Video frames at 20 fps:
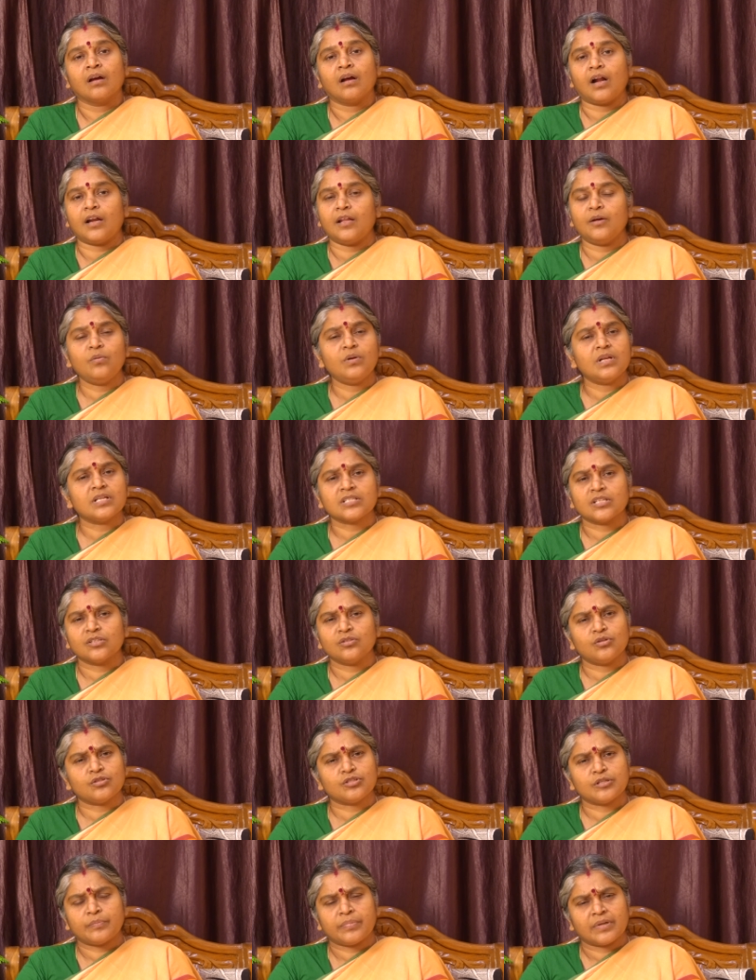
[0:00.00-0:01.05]
கடவுளை
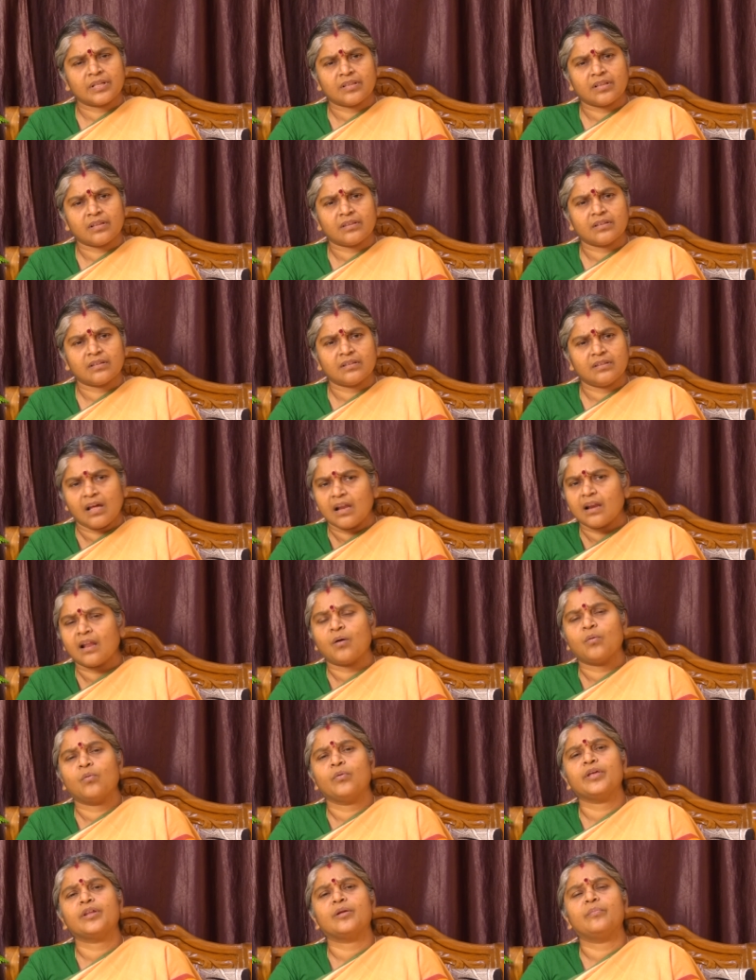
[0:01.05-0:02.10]
சந்தோஷப்படுத்துறதுக்கு தான்
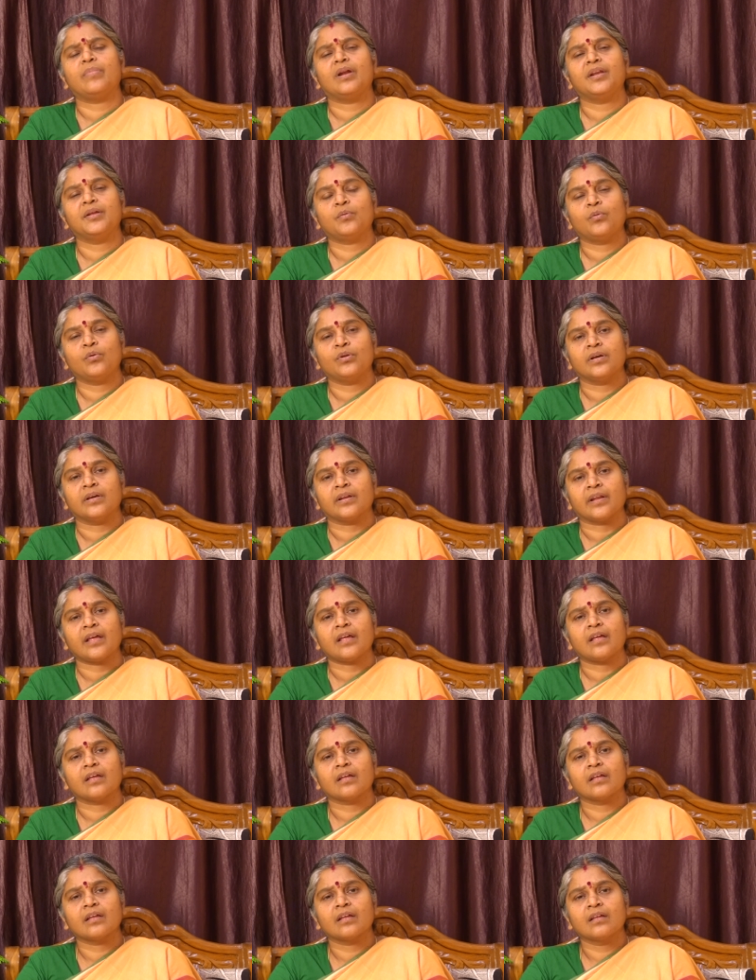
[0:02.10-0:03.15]
நான் உயிரை பலி
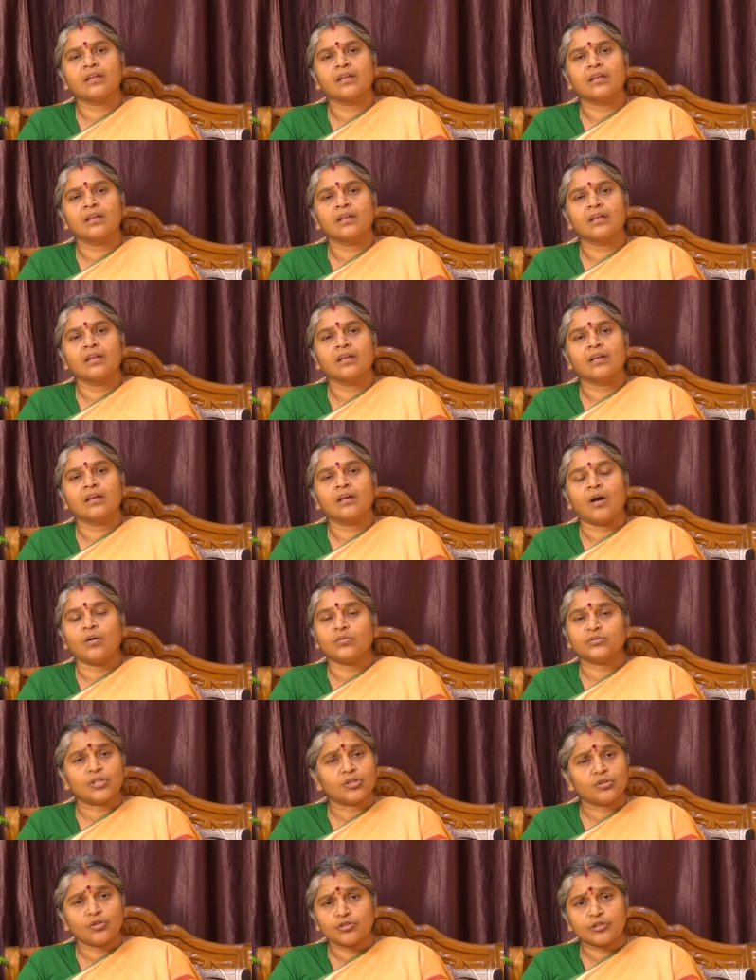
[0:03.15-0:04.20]
கொடுக்குறேன்
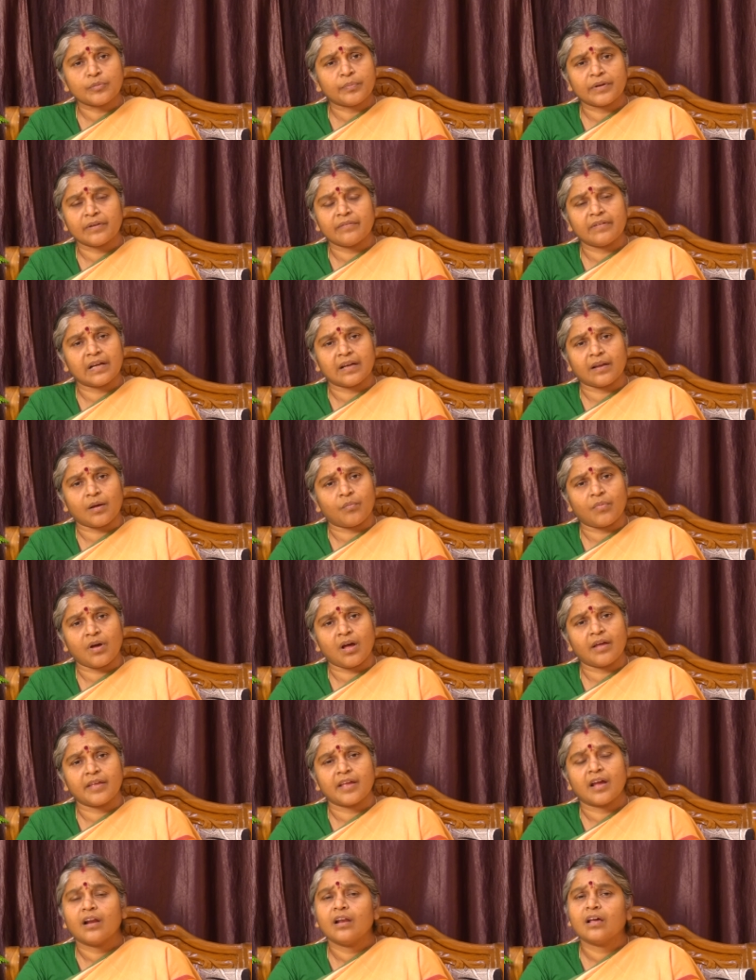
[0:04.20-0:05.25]
அவன் சந்தோஷப்பட வேண்டாமா
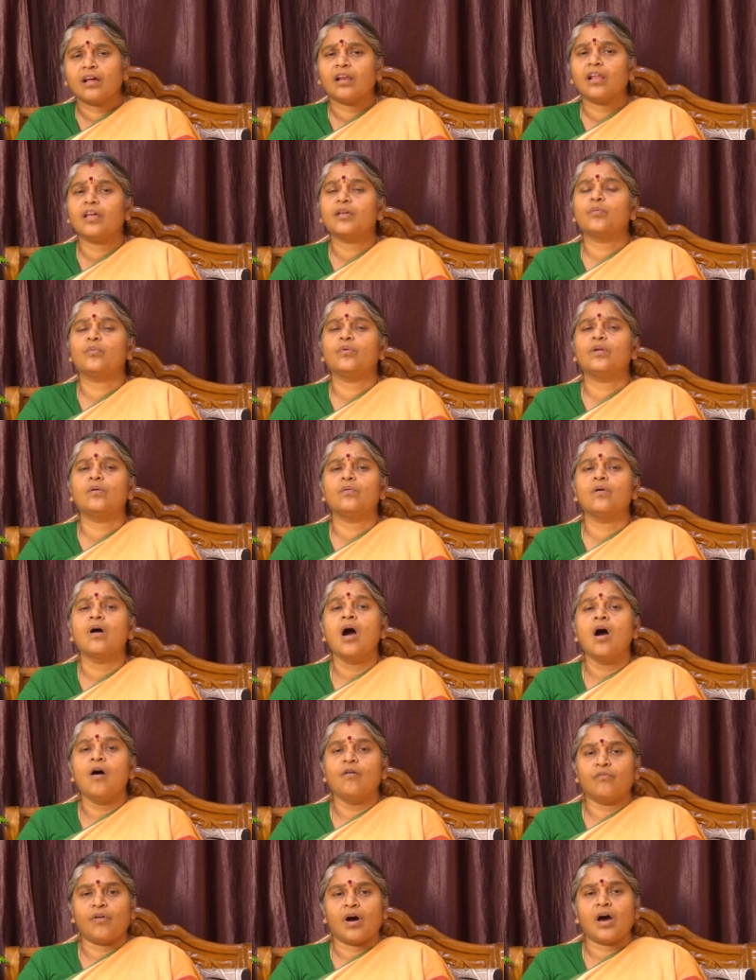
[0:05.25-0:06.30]
எங்களுக்கெல்லாம் இவ்வளவு
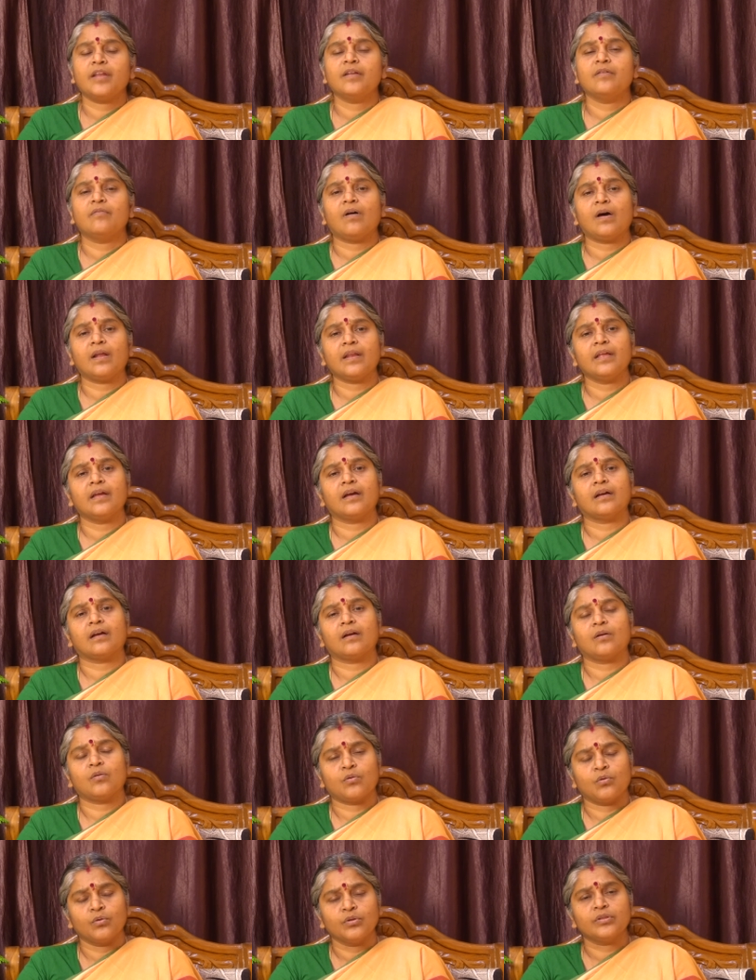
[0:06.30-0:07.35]
வாரி வாரி
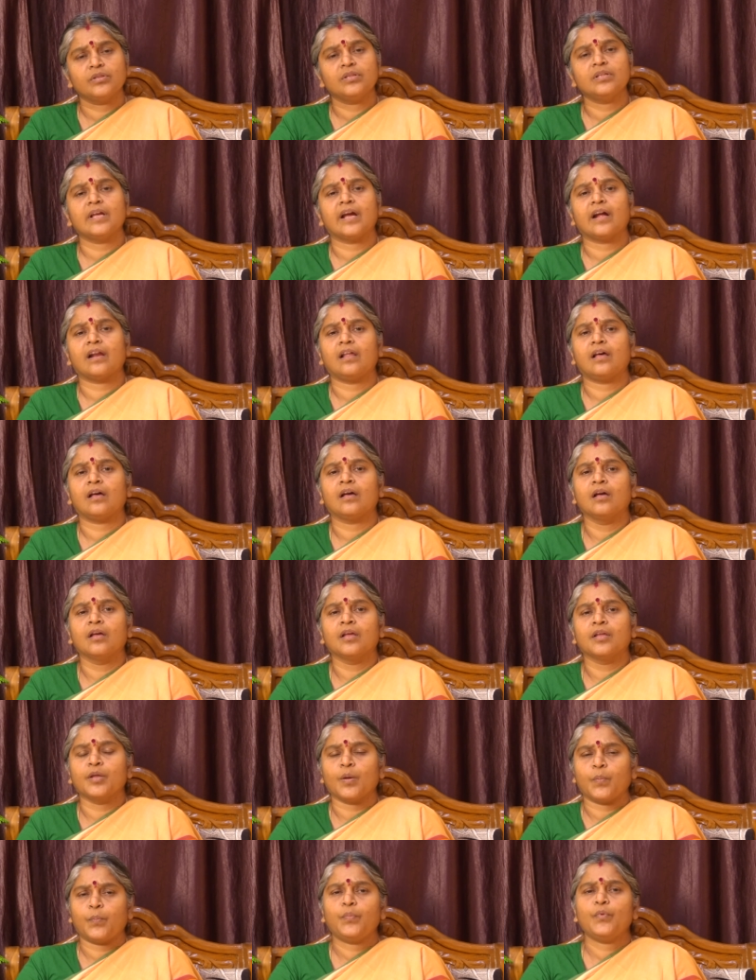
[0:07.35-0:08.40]
கொடுத்து எங்களை
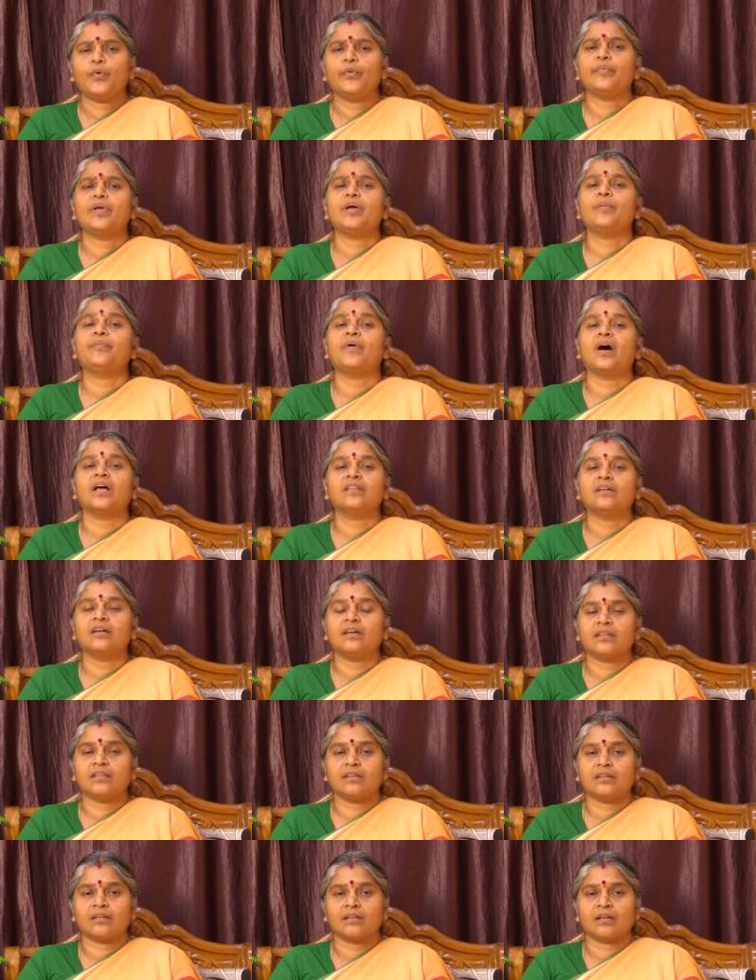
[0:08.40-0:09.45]
எப்பவுமே
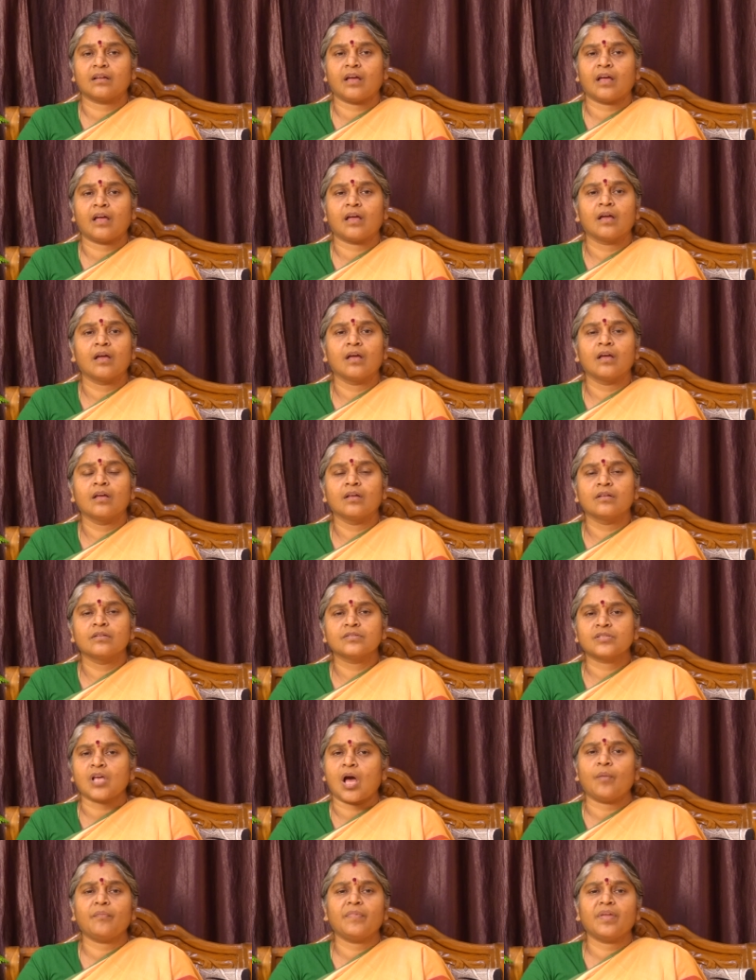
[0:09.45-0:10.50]
பாதுகாத்துட்டு இருக்க
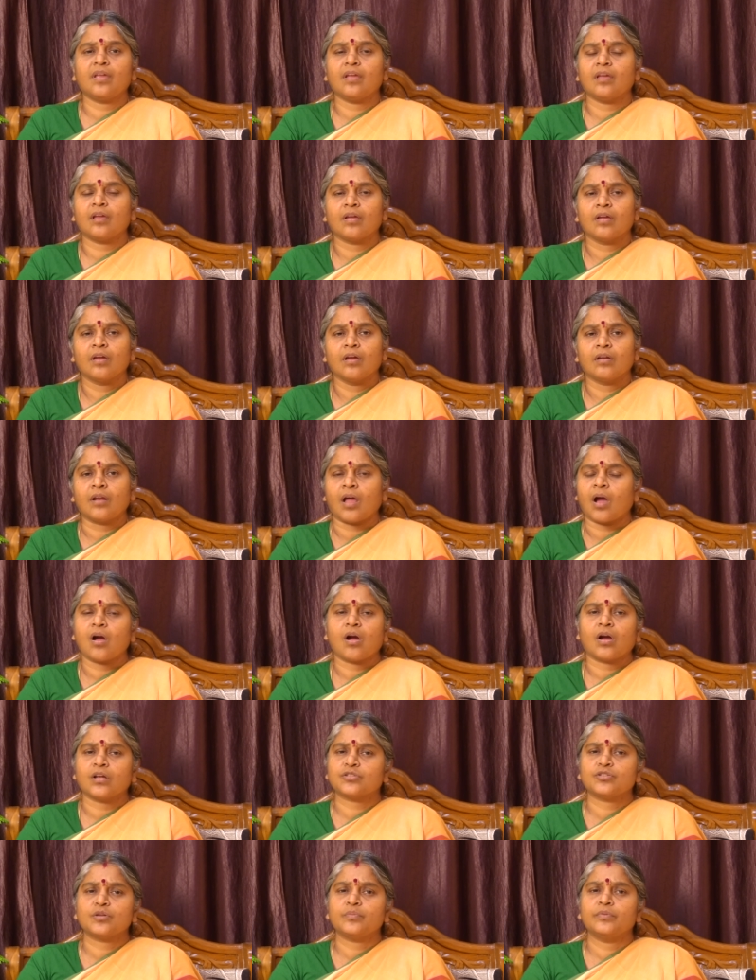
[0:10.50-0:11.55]
சாமிக்கு நாங்கள்
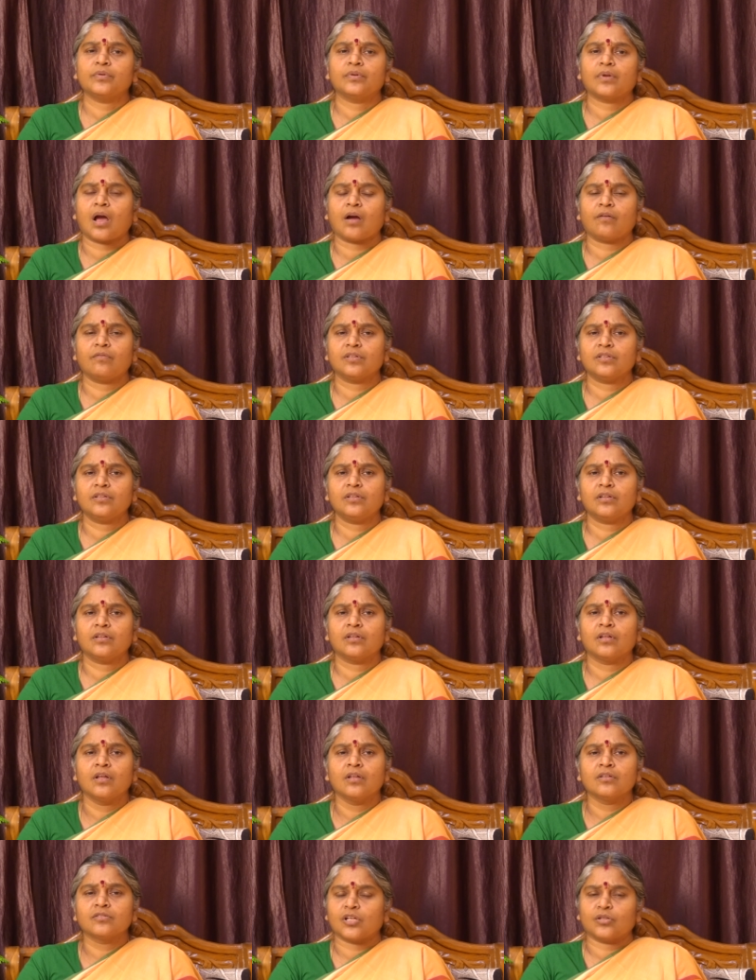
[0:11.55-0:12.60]
கஷ்டப்படு நாங்கள் வந்து
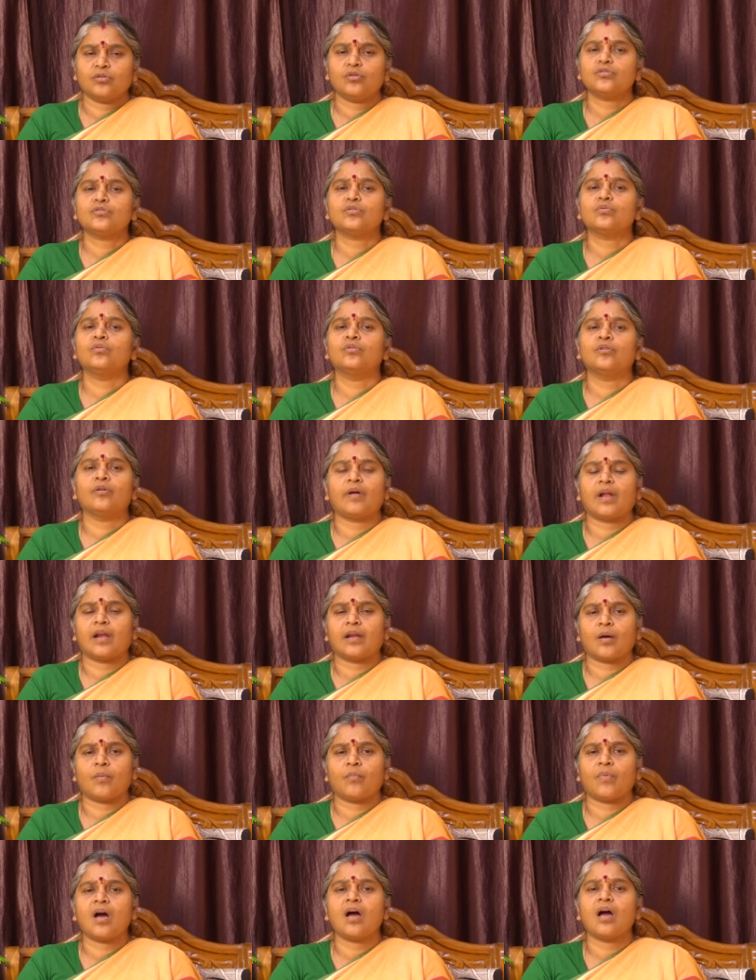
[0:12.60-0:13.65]
சந்தோஷம் கொடுக்க
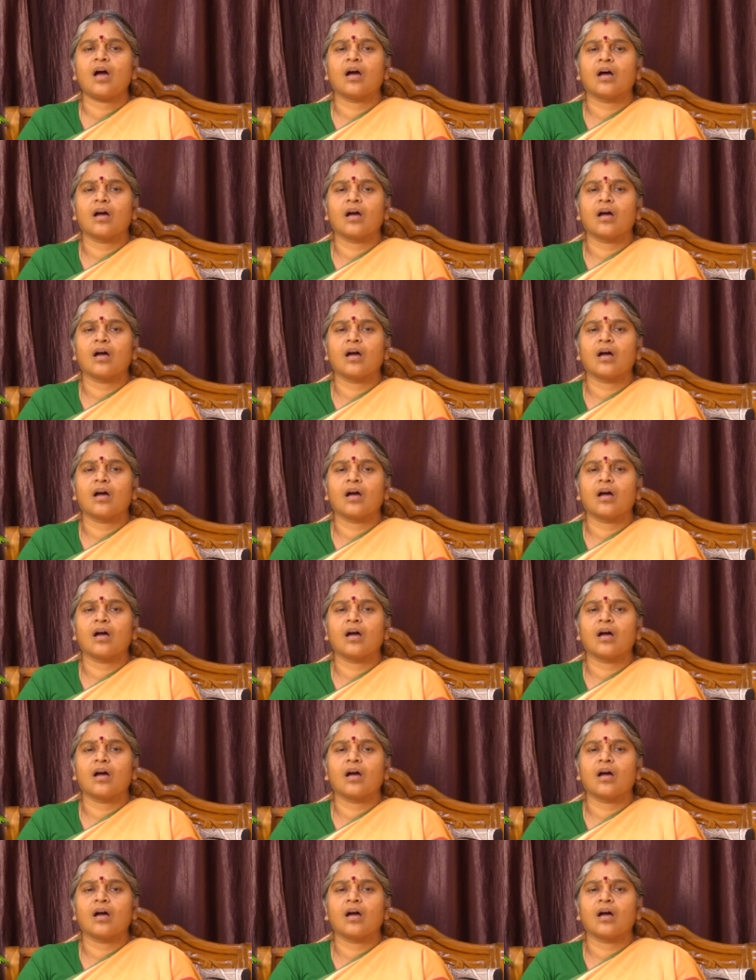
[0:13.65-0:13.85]
வேண்டாமா